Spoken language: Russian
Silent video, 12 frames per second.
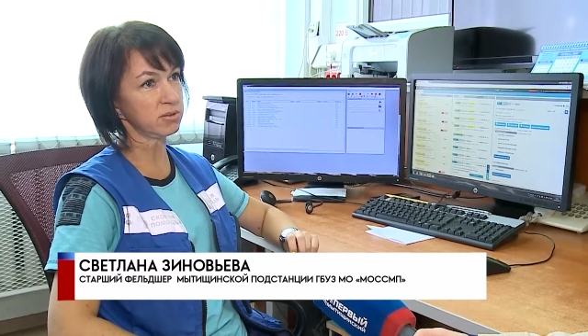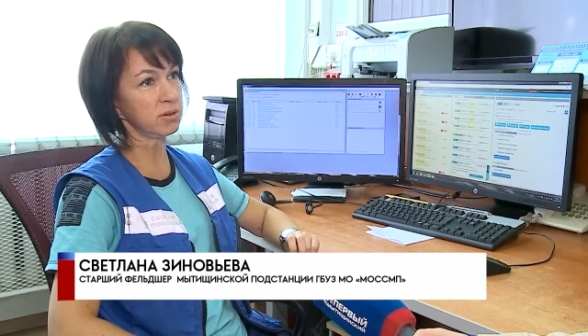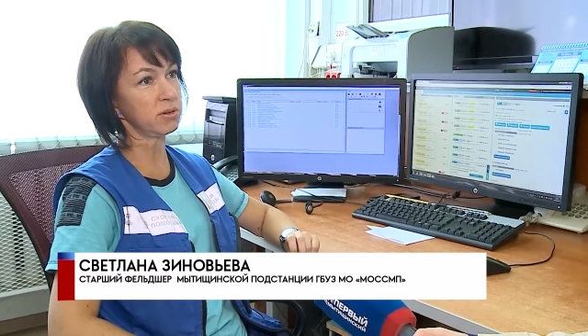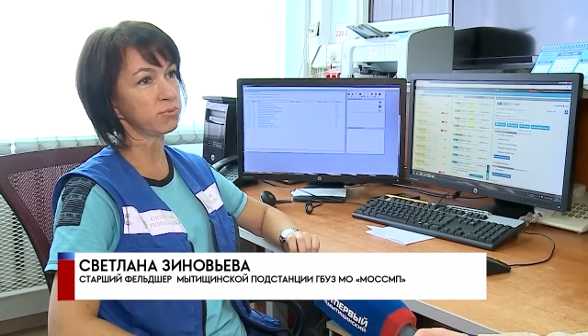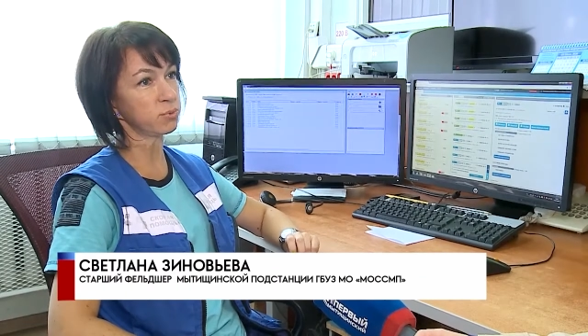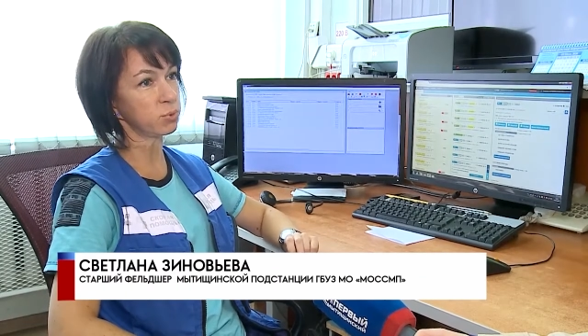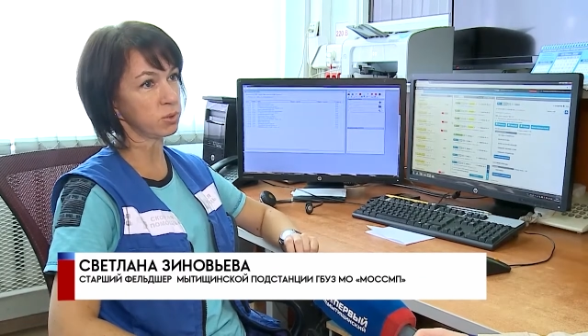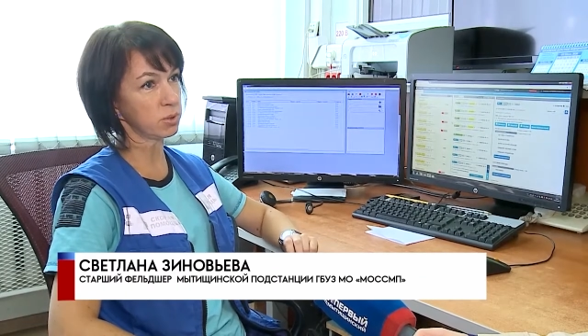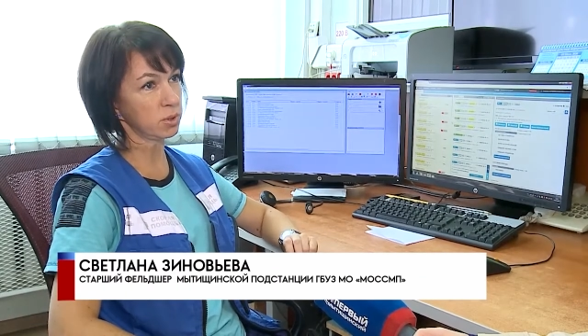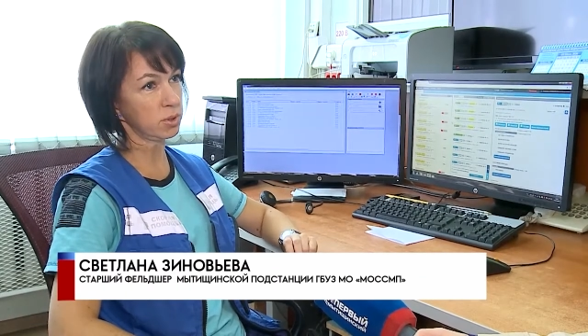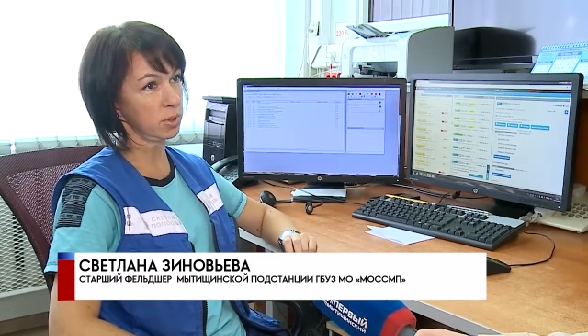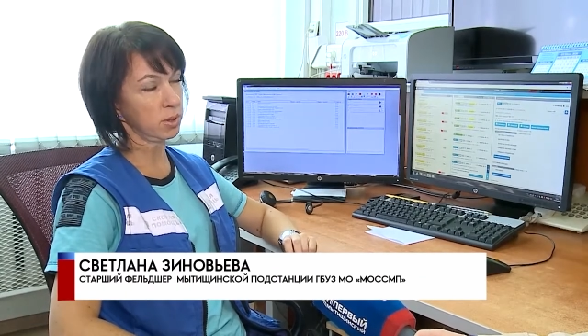
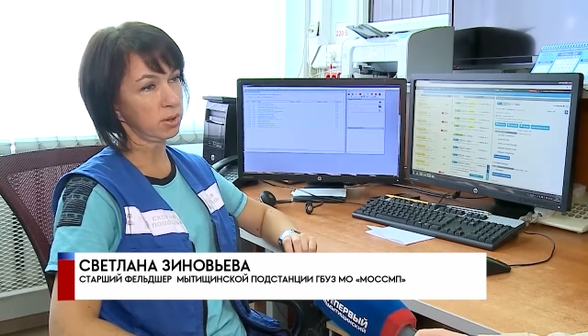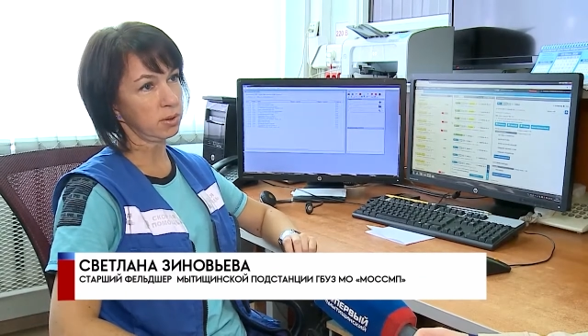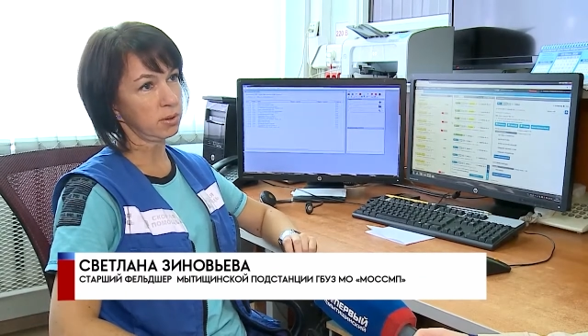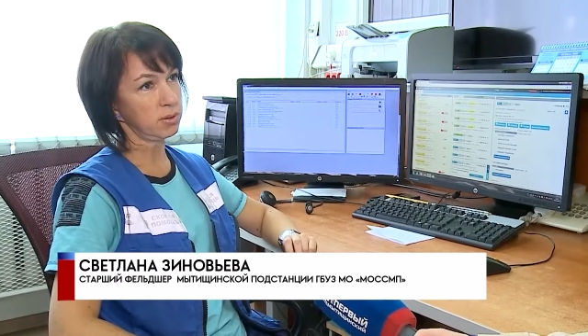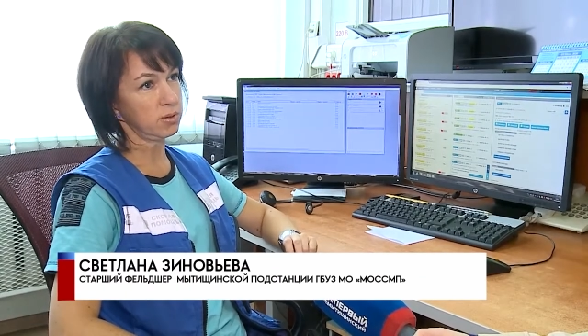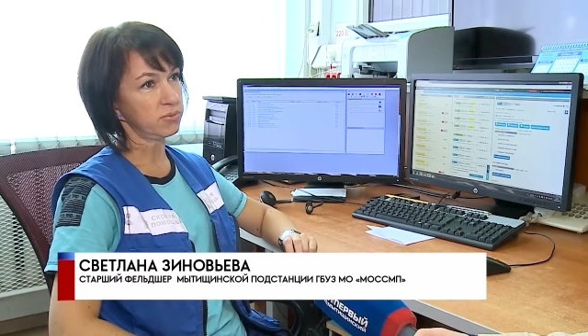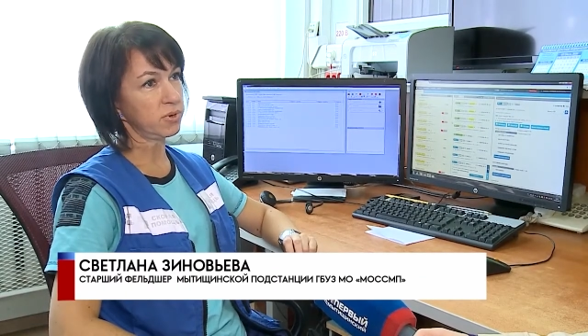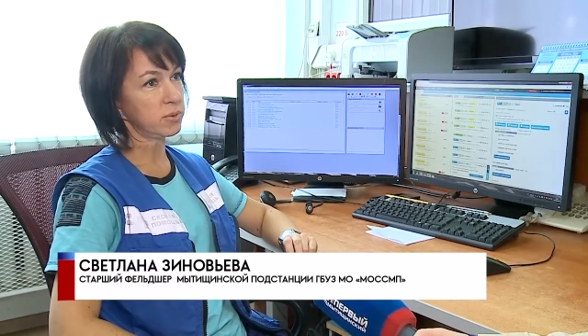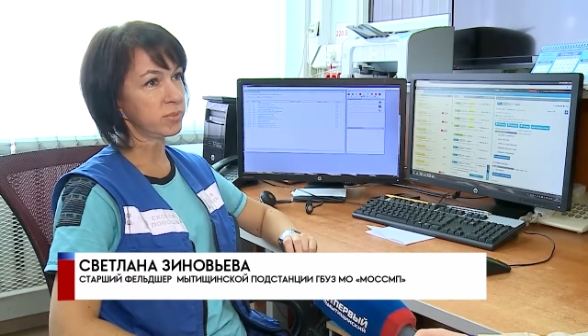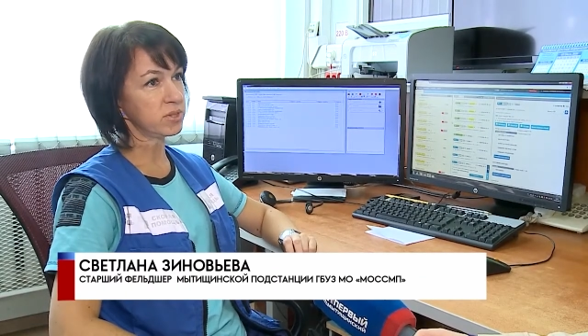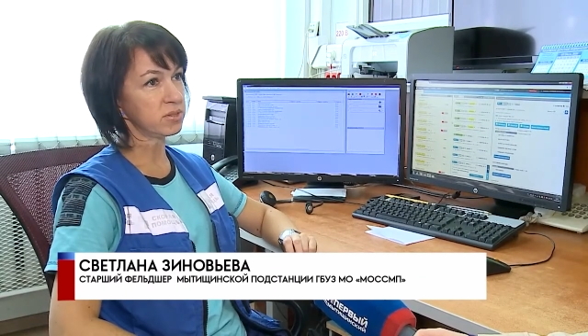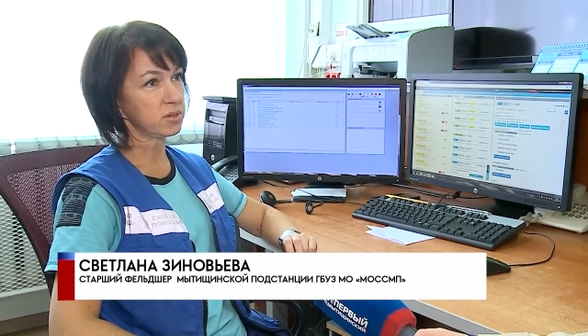телефон,
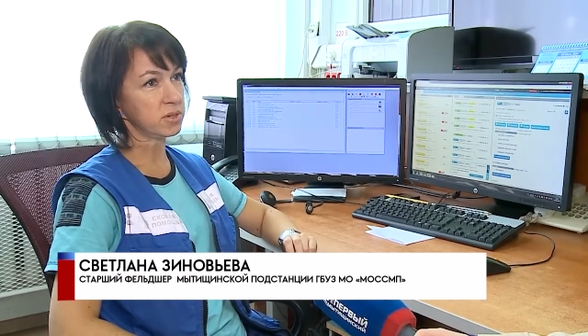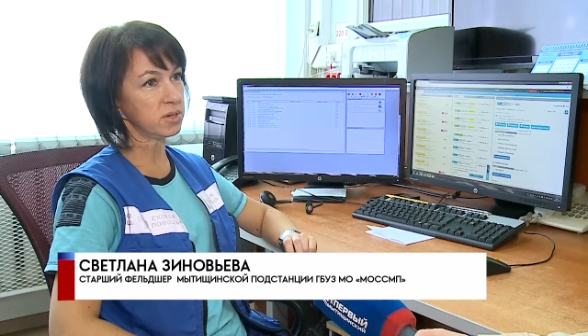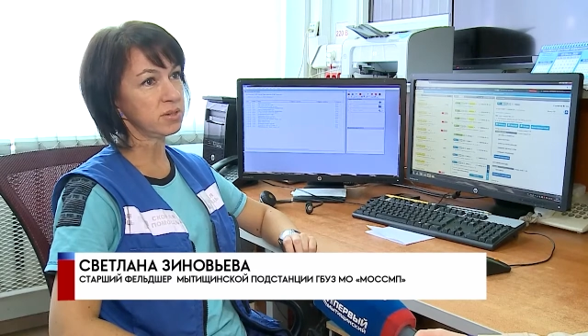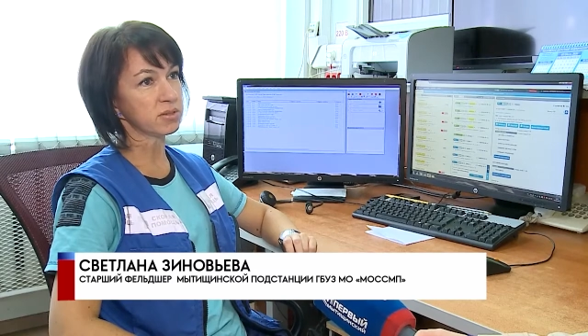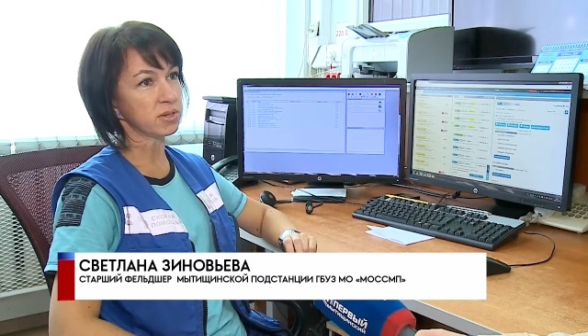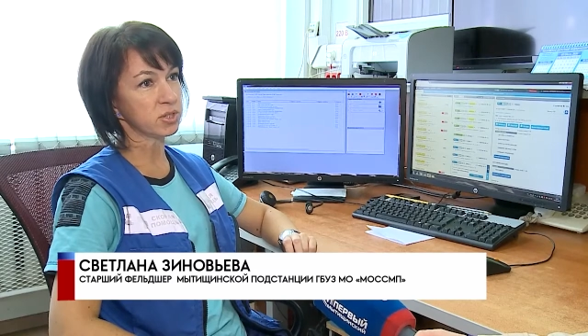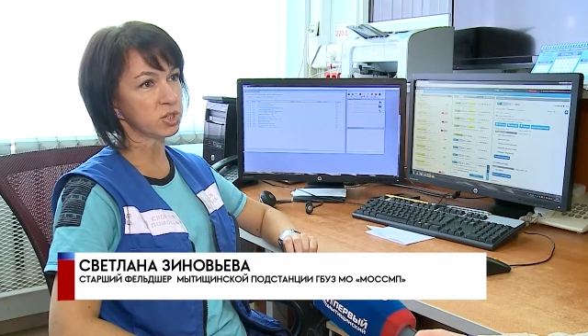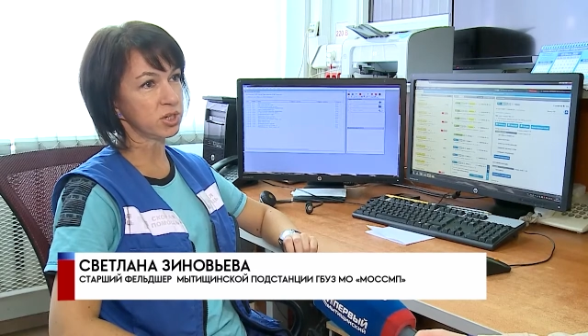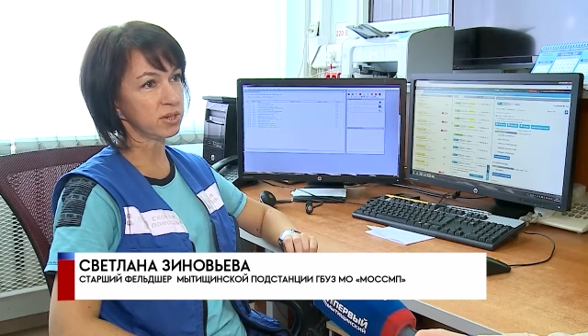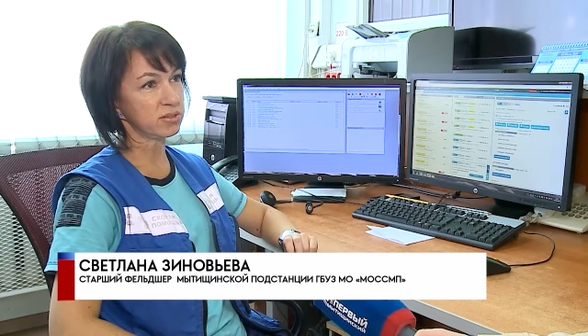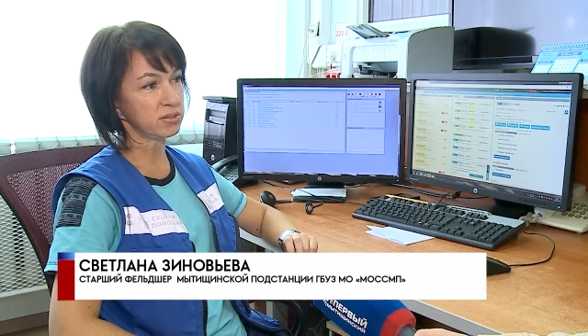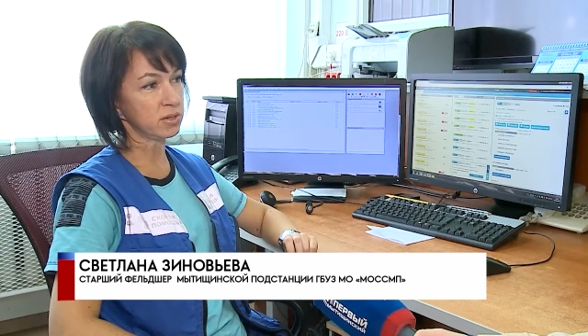информация не
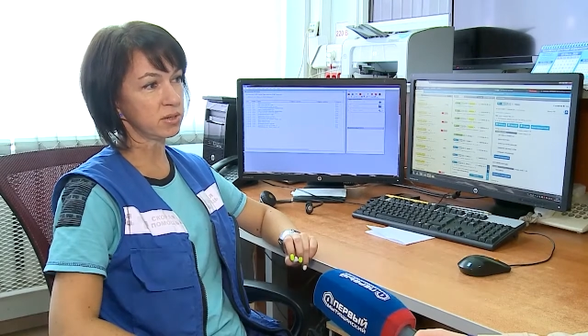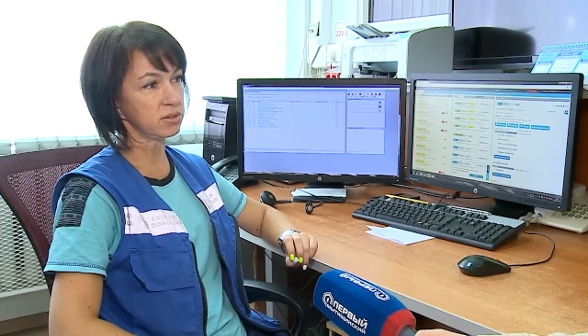искажается.